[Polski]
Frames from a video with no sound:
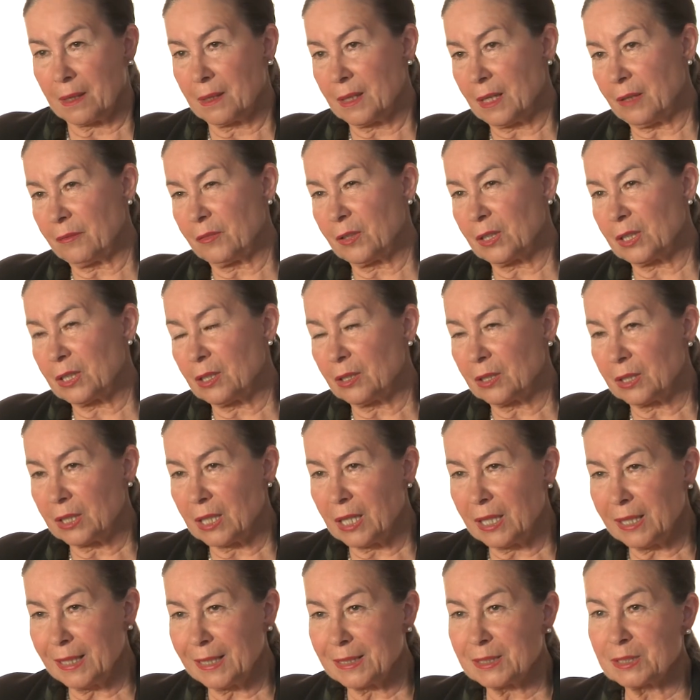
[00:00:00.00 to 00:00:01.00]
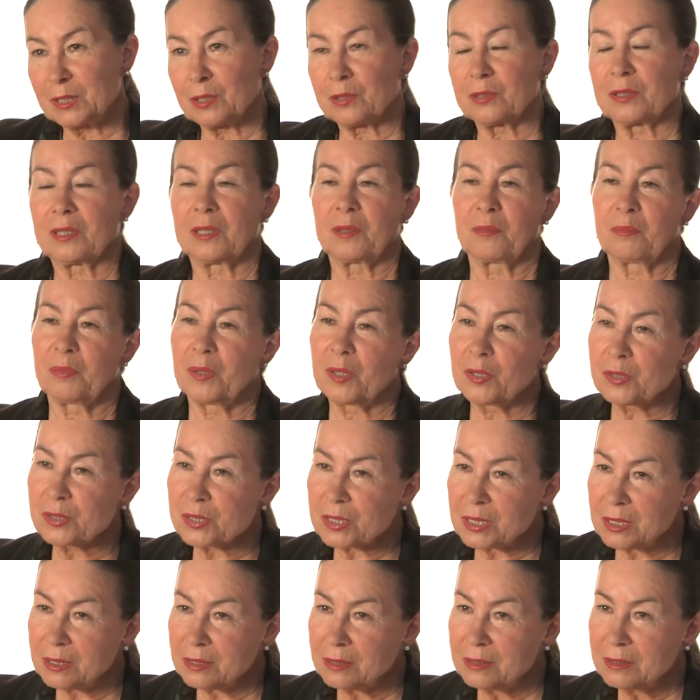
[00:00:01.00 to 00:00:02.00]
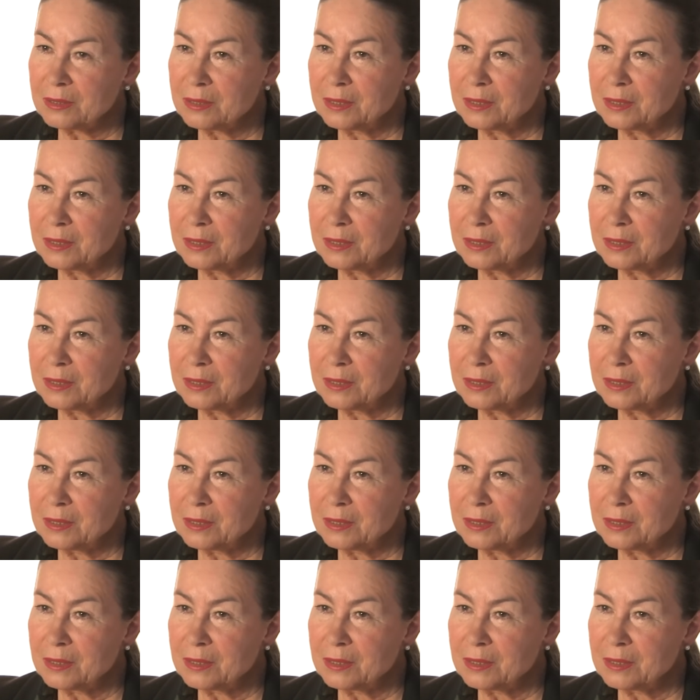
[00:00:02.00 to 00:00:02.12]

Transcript: Ja mówię, teraz o tej porze?